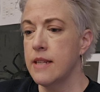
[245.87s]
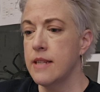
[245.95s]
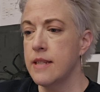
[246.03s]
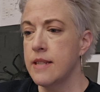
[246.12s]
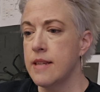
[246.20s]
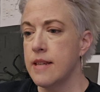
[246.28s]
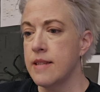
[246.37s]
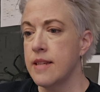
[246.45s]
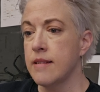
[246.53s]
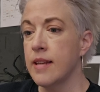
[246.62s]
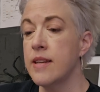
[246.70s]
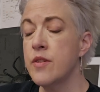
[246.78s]

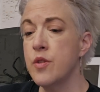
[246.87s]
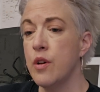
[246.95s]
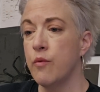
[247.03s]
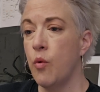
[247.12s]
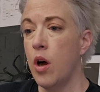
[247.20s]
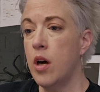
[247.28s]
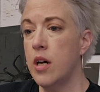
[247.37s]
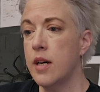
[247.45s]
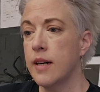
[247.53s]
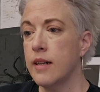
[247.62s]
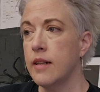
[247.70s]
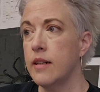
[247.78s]
c'est, triste de
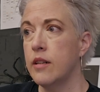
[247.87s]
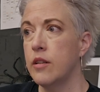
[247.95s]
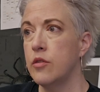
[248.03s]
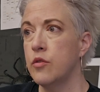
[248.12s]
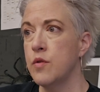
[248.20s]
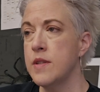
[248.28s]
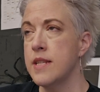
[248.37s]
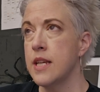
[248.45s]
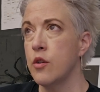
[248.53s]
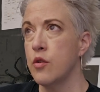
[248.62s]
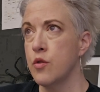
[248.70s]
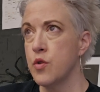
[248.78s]
voir toutes ces
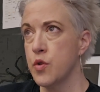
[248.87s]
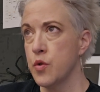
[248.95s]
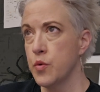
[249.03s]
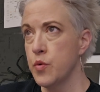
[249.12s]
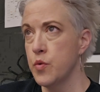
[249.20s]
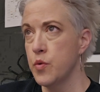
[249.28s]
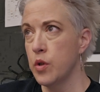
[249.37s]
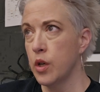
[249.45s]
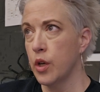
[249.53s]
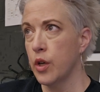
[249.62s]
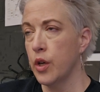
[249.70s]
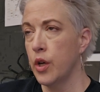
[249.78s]

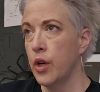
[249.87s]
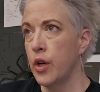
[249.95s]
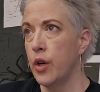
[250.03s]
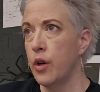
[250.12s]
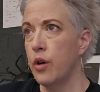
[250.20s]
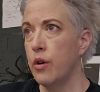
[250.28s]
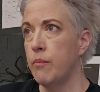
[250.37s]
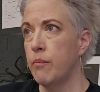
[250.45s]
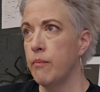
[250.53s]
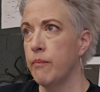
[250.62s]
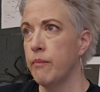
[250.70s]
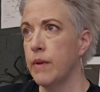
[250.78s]
cultures euh,
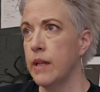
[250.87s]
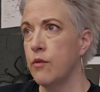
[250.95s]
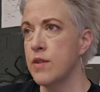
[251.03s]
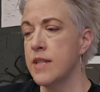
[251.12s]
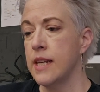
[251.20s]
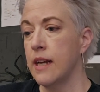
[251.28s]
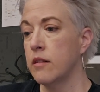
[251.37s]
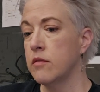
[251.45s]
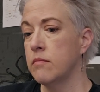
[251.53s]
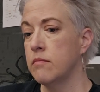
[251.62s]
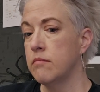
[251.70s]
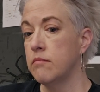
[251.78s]
et toutes ces
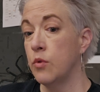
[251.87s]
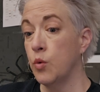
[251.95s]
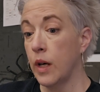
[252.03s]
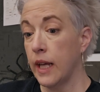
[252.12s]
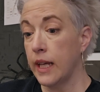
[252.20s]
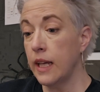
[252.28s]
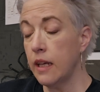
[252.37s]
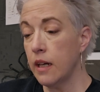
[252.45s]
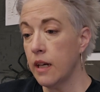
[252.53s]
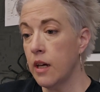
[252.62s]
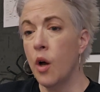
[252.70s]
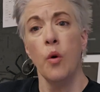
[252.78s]
langues mourir.
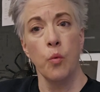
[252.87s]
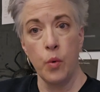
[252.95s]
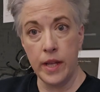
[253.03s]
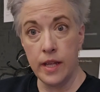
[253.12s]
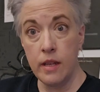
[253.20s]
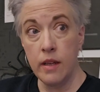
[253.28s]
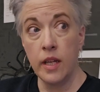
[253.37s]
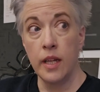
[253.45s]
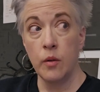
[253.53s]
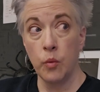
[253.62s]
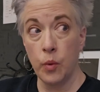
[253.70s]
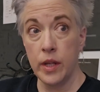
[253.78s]
Oui,
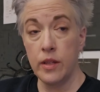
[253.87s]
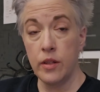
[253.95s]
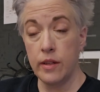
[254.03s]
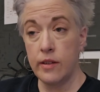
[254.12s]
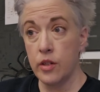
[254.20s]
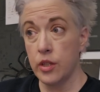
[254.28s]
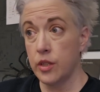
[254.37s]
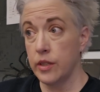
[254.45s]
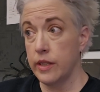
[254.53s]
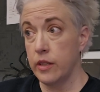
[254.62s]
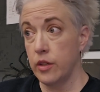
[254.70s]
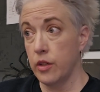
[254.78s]
oui, il y a,
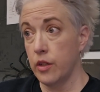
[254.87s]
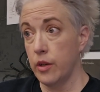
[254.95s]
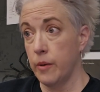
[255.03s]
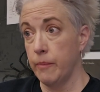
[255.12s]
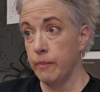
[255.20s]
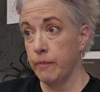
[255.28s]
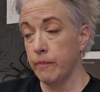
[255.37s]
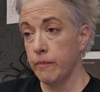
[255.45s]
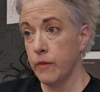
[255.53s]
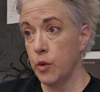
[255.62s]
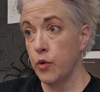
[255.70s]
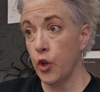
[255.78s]
euh,
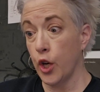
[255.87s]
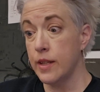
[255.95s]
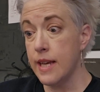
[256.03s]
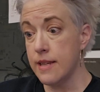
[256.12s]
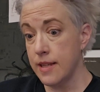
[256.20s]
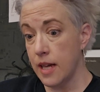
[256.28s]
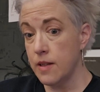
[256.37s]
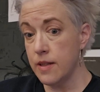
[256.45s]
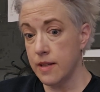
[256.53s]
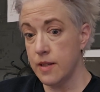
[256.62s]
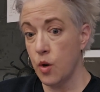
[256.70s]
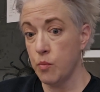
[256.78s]
une renaissance,
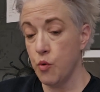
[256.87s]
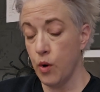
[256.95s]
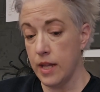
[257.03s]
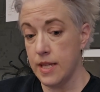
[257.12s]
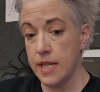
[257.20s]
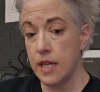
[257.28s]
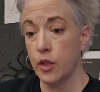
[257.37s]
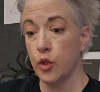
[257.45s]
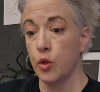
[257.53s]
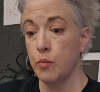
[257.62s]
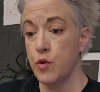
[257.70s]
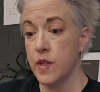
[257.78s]
si on pourrait dire. Il y a
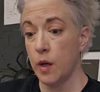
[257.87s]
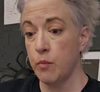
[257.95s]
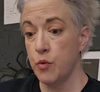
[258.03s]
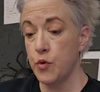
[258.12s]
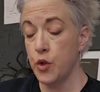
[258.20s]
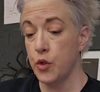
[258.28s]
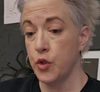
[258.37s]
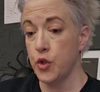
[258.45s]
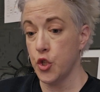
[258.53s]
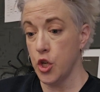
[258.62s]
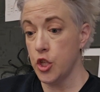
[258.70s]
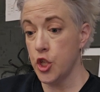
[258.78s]
de plus en plus de,
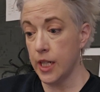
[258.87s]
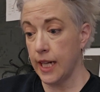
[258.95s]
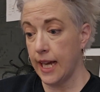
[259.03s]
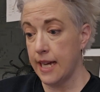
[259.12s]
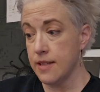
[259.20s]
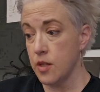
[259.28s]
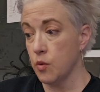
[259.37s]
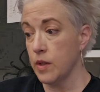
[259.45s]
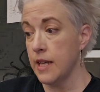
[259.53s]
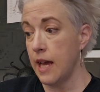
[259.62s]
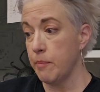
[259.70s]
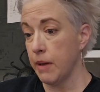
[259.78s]
jeunes générations
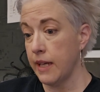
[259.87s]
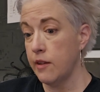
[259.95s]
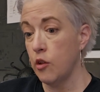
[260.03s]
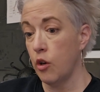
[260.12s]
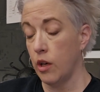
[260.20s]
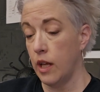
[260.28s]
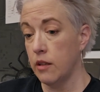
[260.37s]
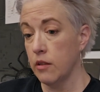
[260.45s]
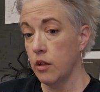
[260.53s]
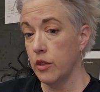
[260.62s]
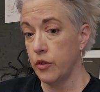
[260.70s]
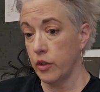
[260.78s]
qui apprennent leur
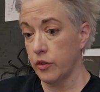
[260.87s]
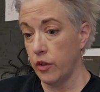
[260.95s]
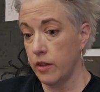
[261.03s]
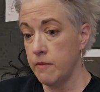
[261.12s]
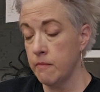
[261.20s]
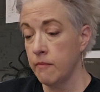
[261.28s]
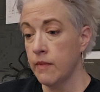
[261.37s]
langue autochtone.